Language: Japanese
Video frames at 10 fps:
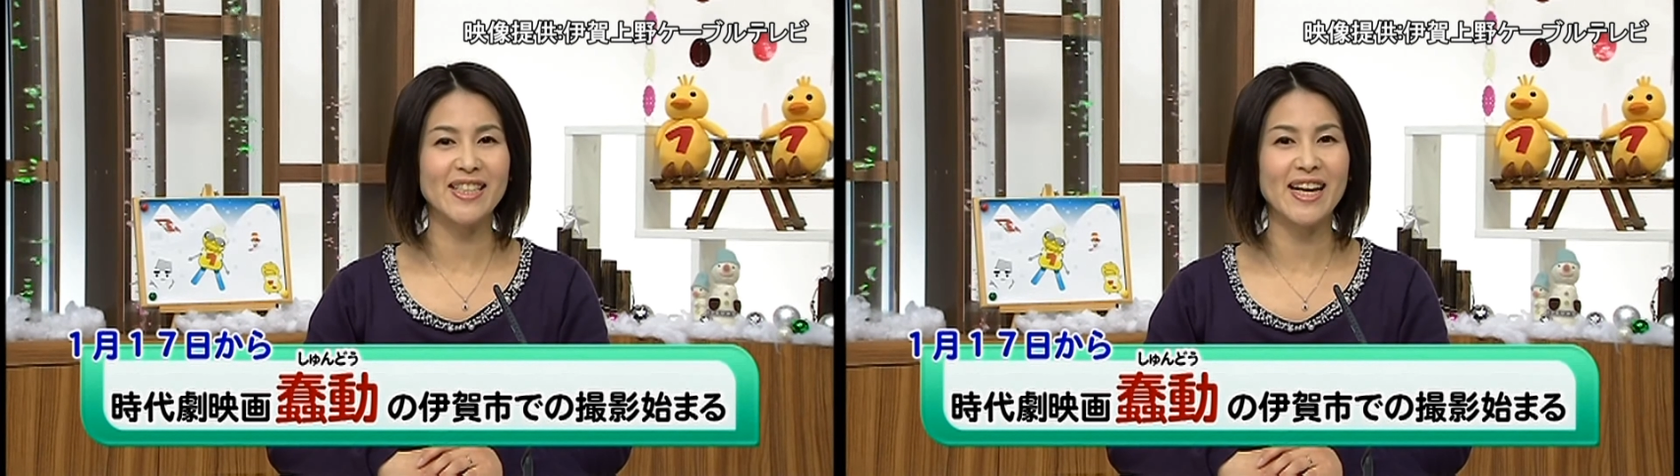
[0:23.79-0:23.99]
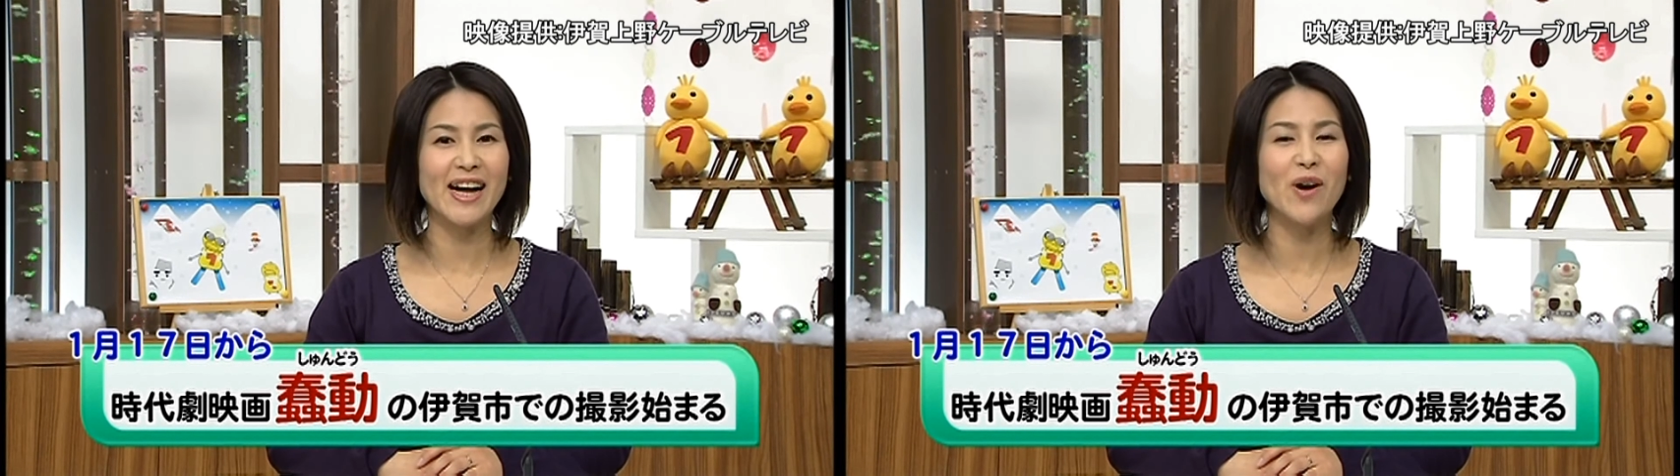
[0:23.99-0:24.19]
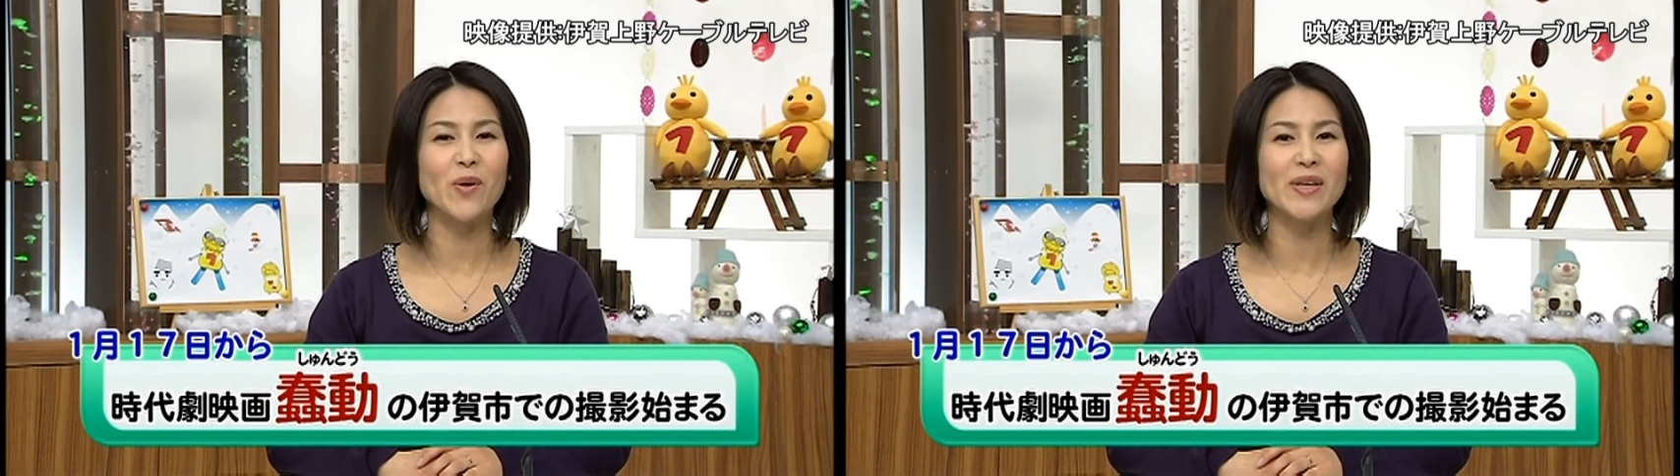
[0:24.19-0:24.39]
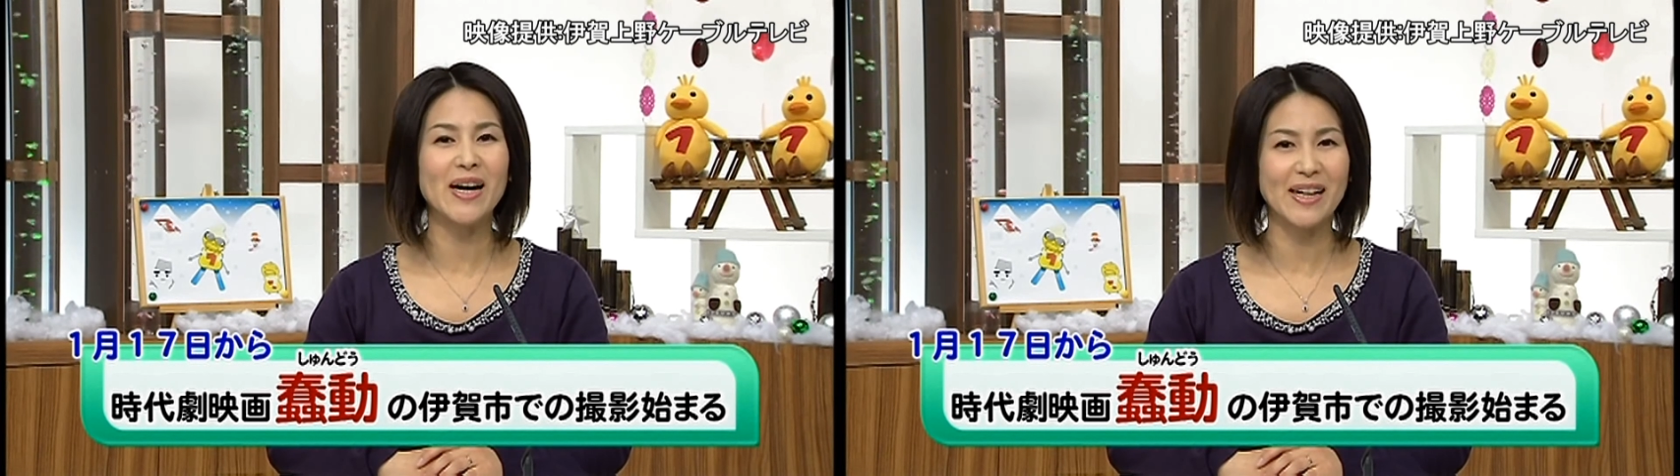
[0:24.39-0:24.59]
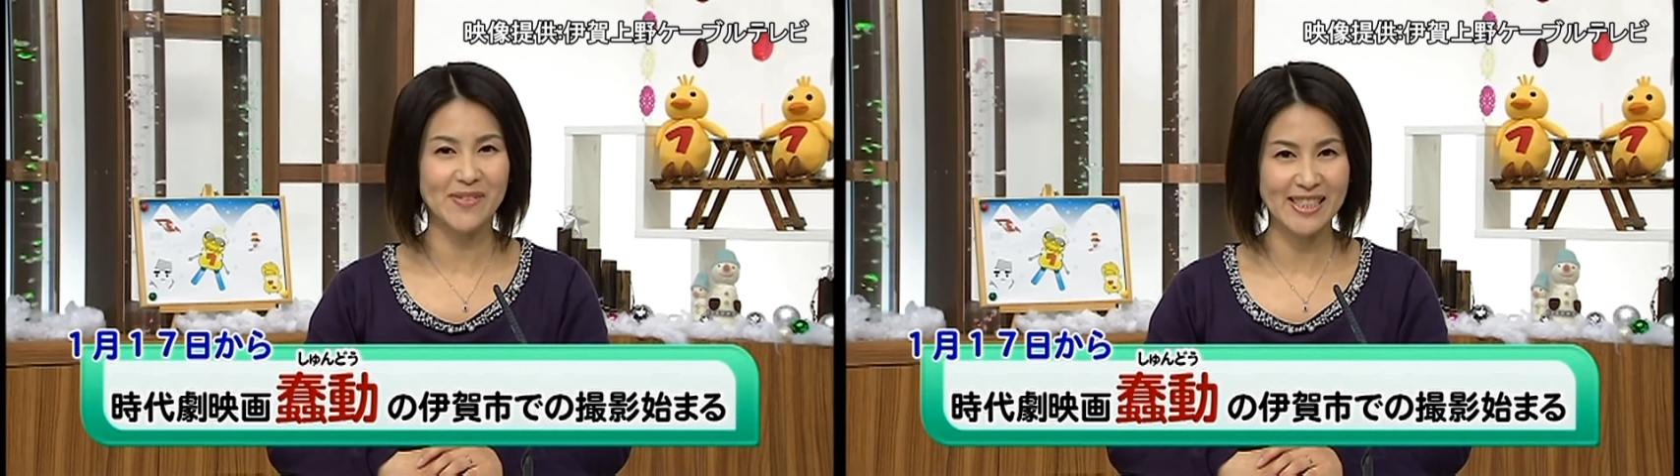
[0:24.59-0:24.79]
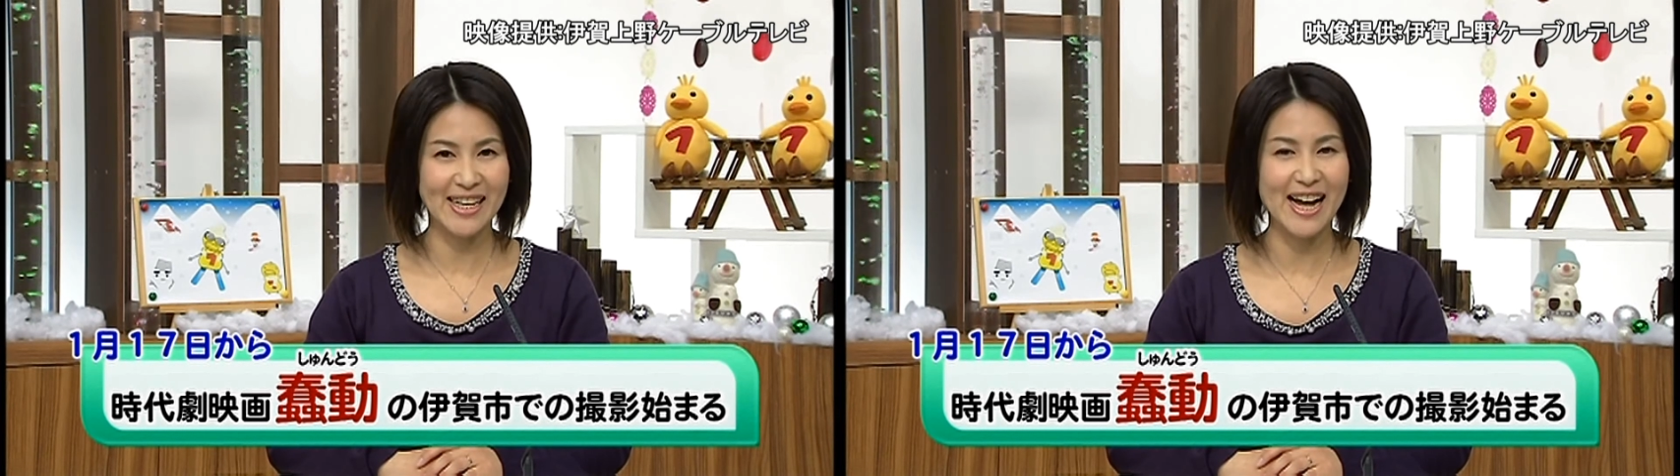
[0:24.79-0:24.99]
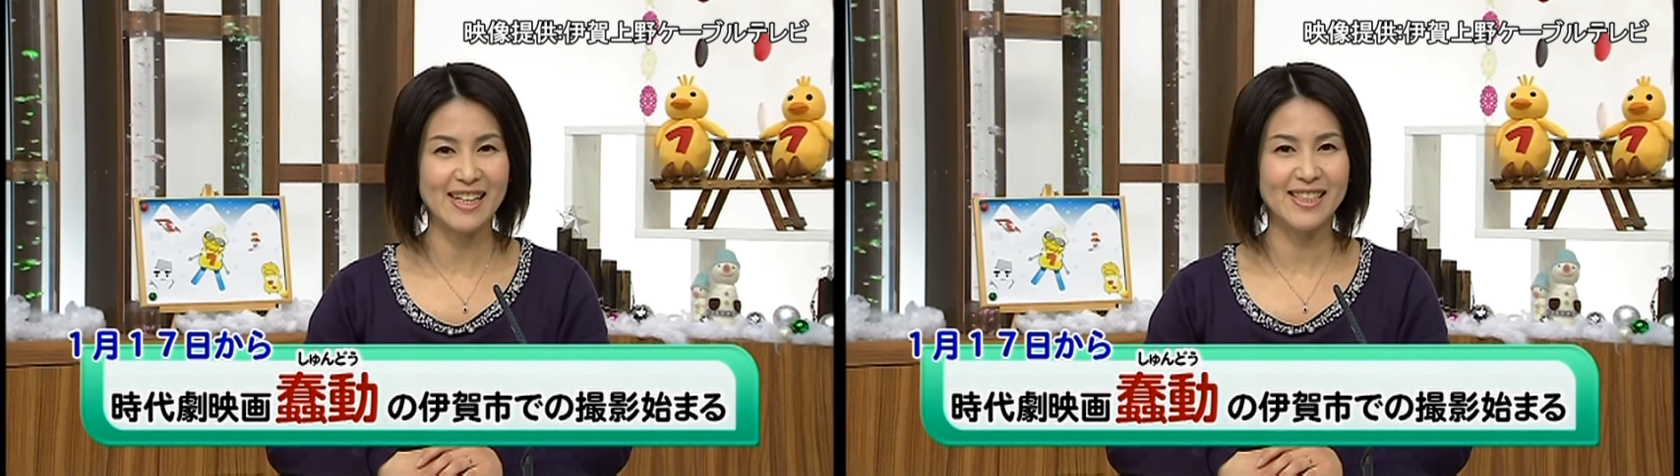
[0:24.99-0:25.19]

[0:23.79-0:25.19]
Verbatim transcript: 撮影が行われました